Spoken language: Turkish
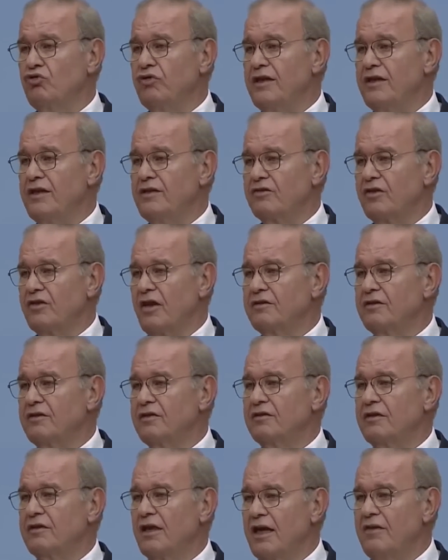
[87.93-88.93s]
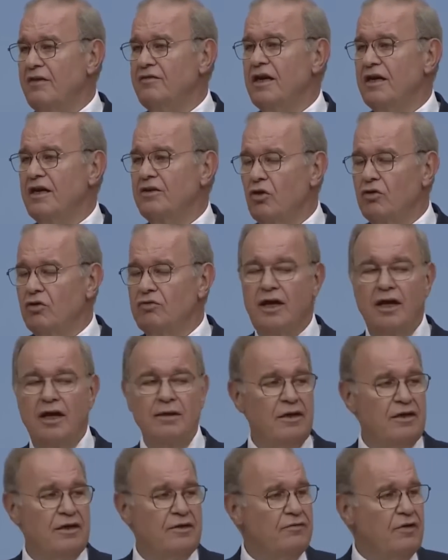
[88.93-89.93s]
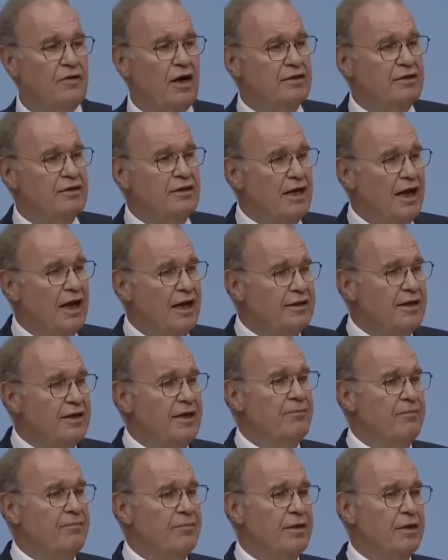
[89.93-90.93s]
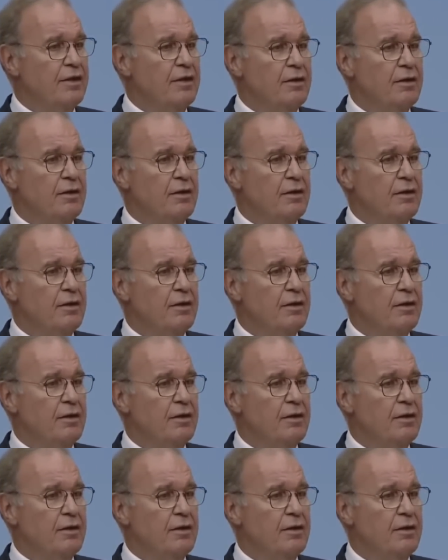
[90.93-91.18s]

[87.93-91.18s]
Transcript: düzeni sandıkta evine göndermenin vakti geldi.